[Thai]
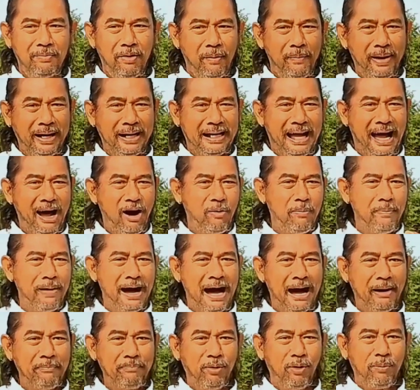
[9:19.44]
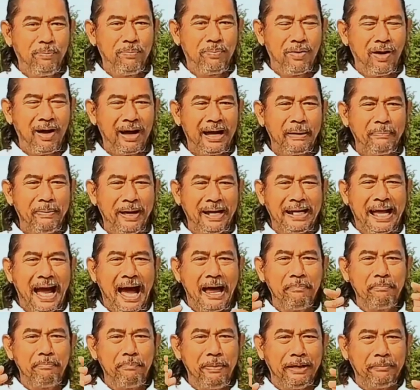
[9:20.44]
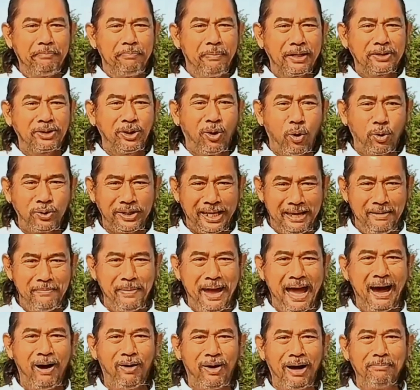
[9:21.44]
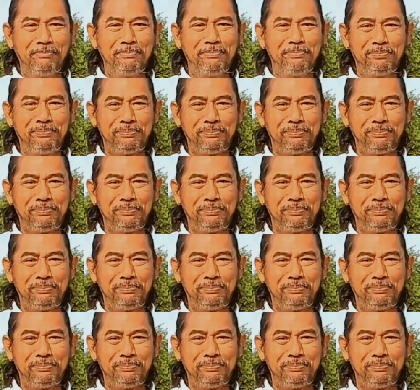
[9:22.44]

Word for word: พอมันเข้ามาปุ๊บก็เป็นการปิดประตูตีแมวครับ